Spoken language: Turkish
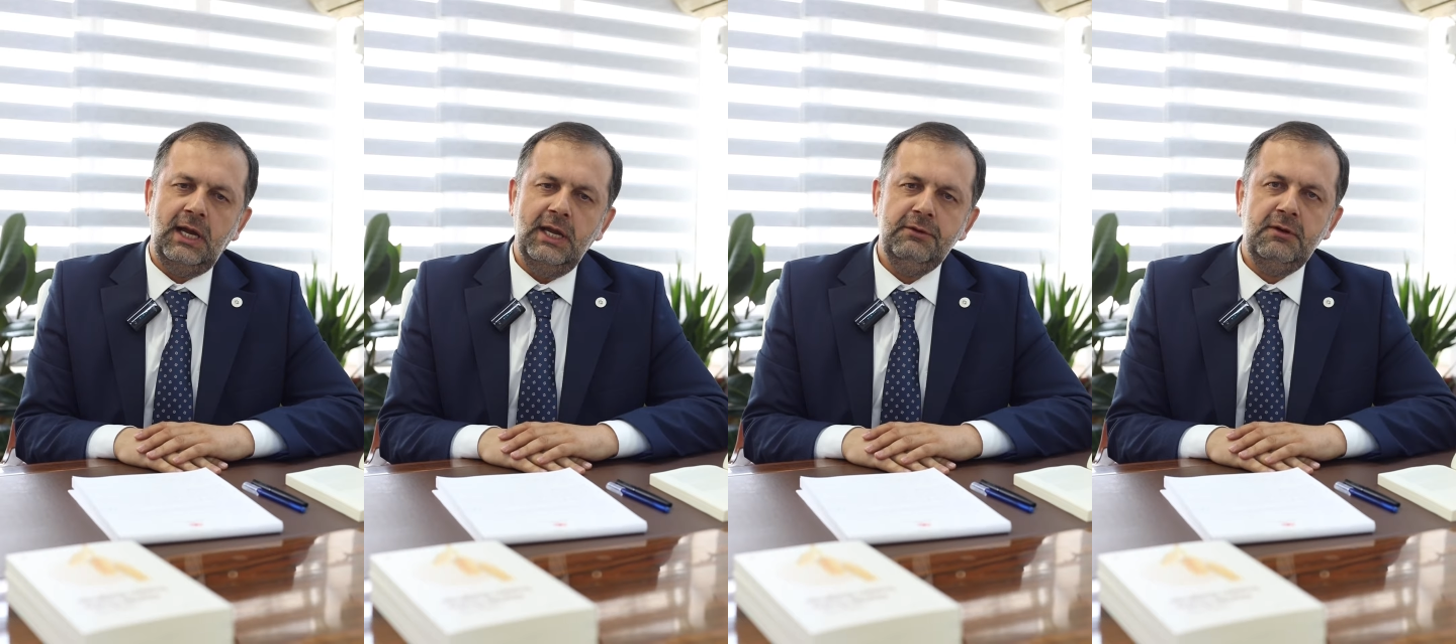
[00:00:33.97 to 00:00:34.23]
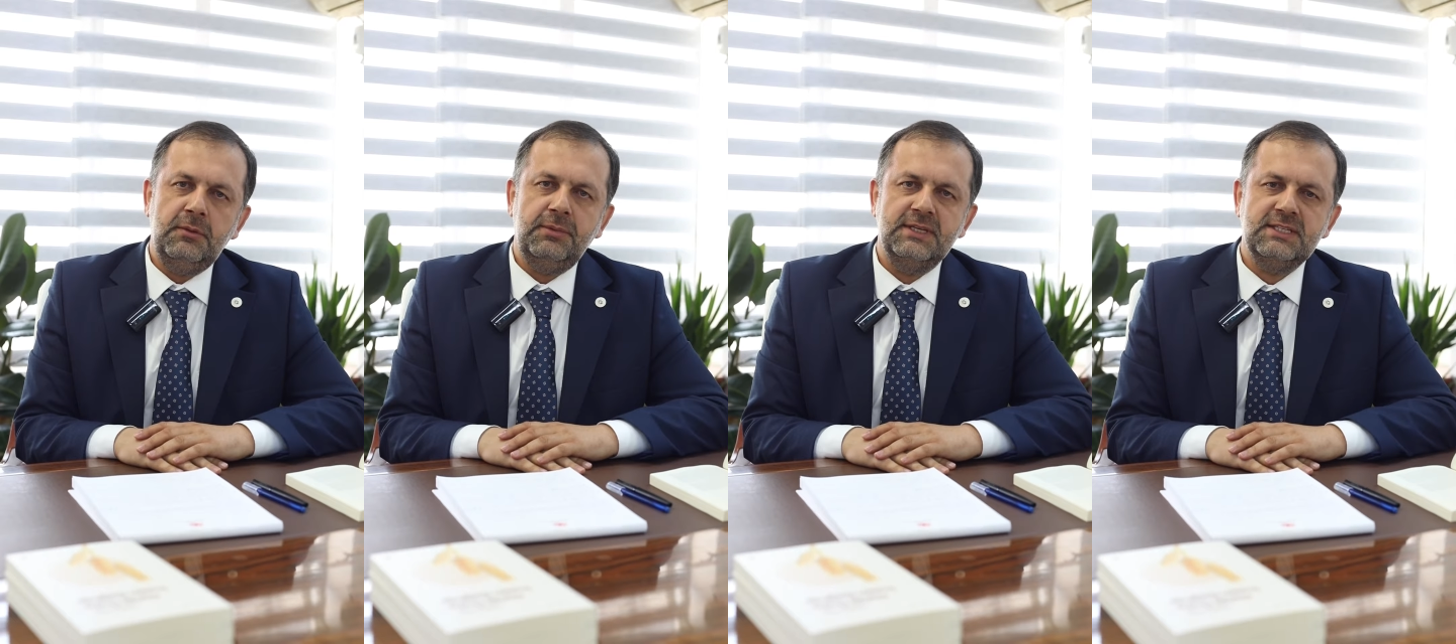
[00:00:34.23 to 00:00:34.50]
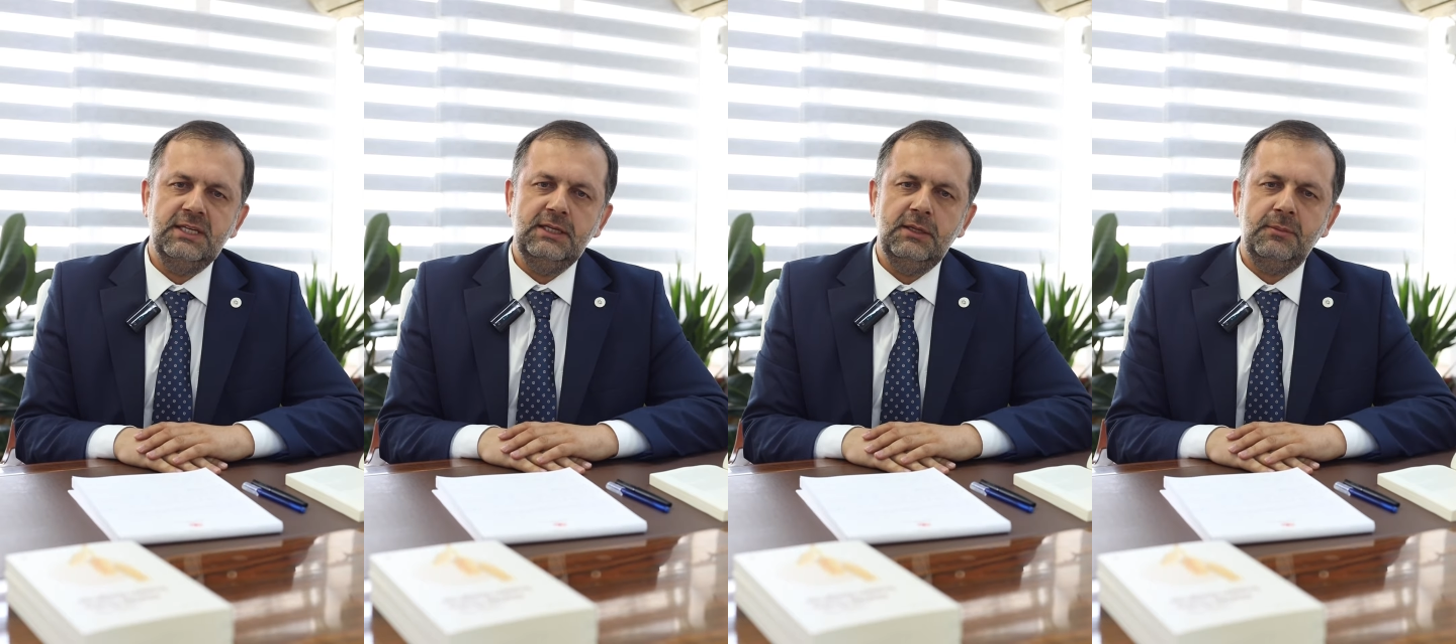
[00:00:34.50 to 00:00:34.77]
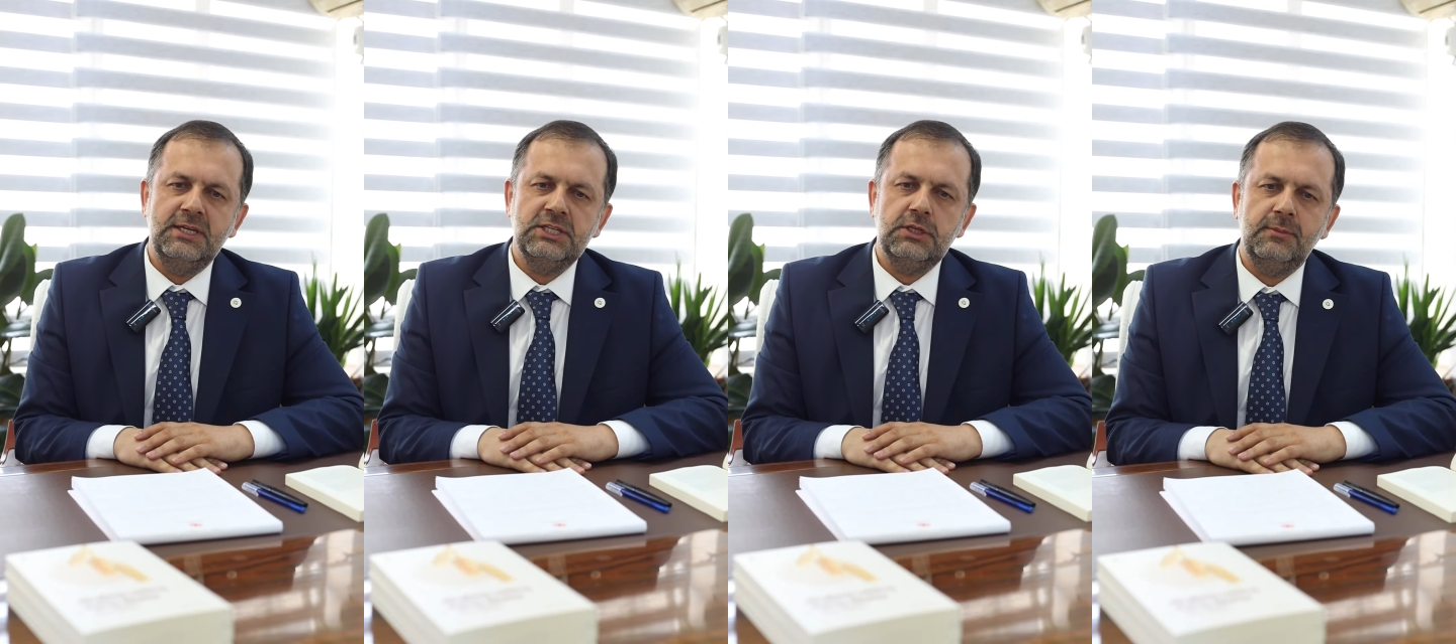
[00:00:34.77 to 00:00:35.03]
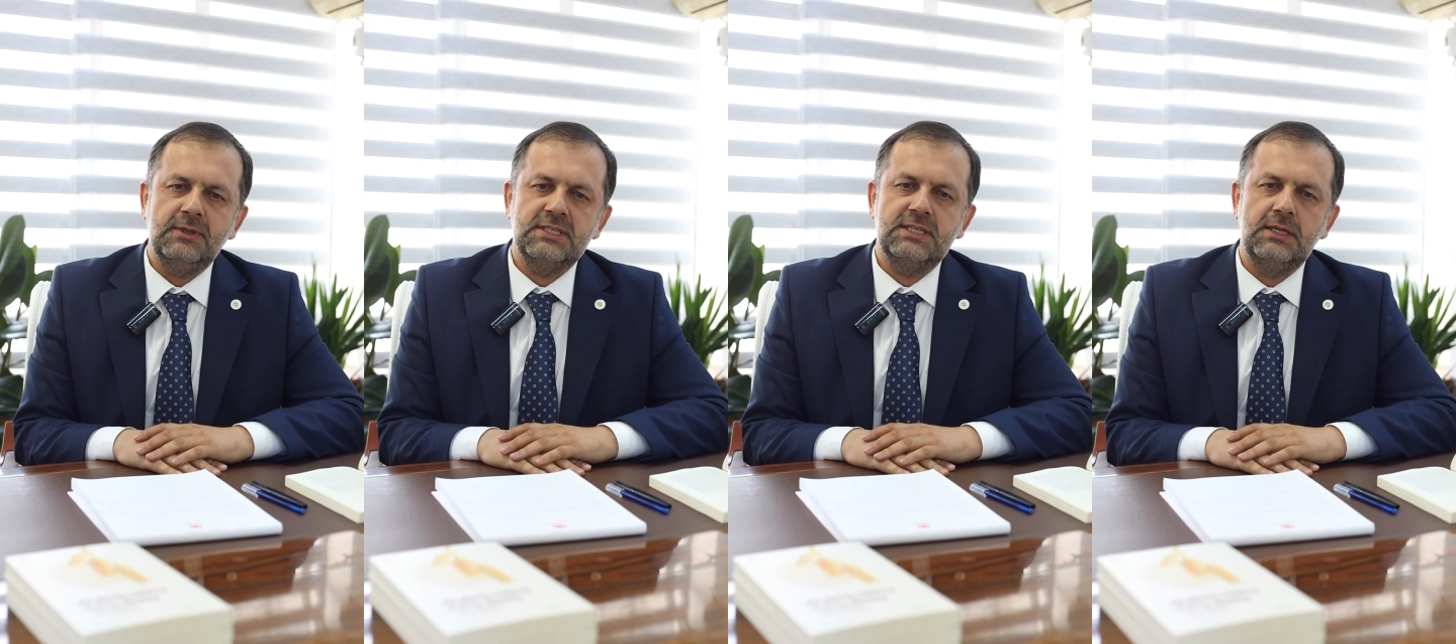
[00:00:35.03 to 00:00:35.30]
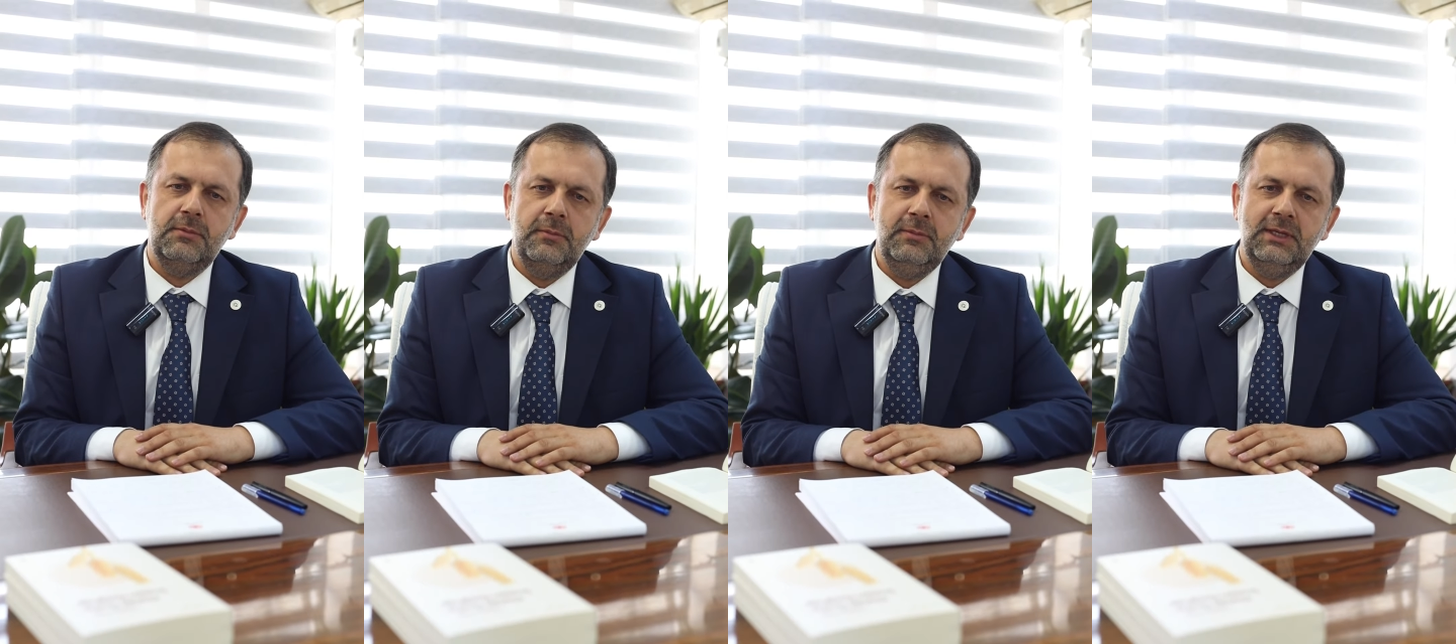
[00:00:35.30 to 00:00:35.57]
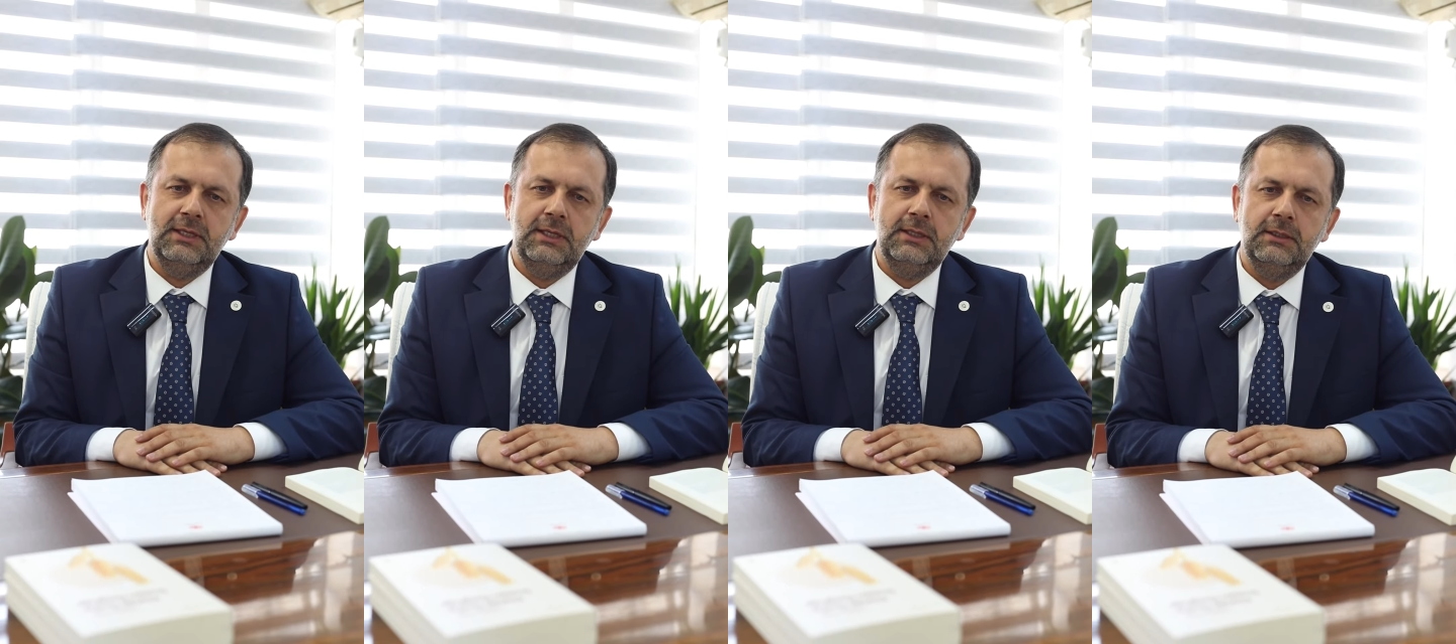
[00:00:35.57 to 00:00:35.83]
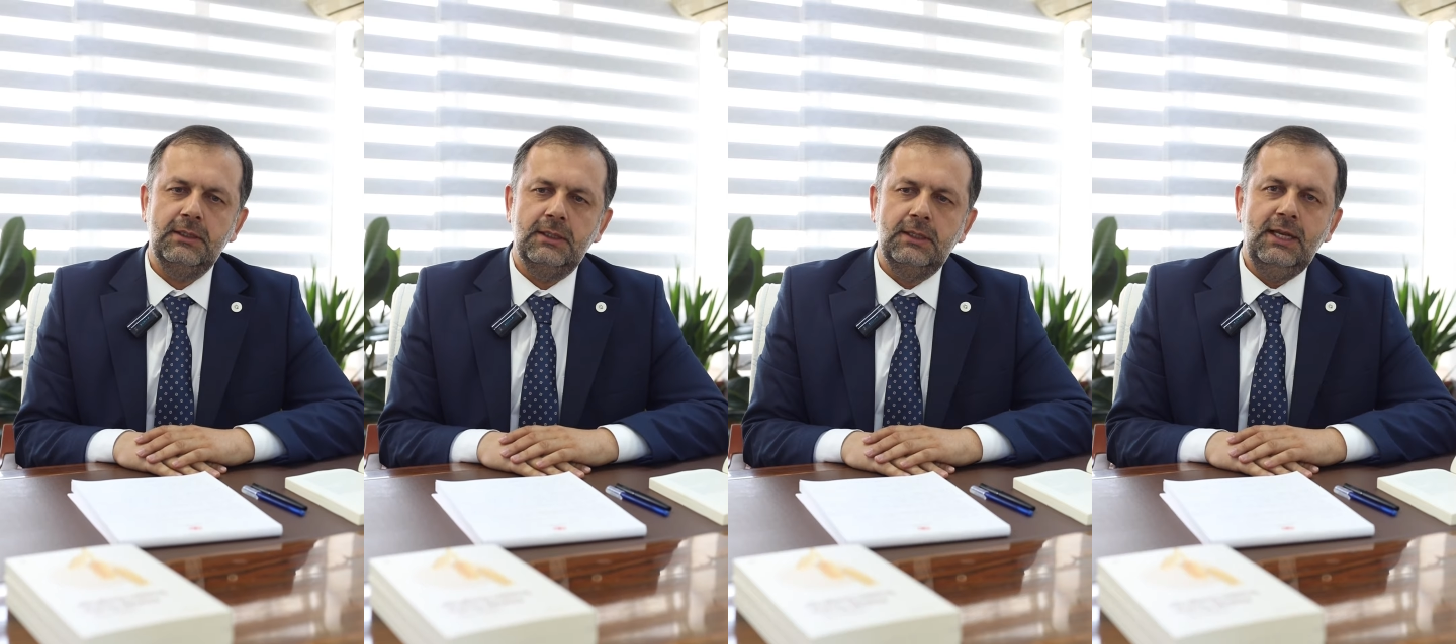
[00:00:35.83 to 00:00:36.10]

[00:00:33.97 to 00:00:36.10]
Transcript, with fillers: hayvan pazarında başlaması sebebiyle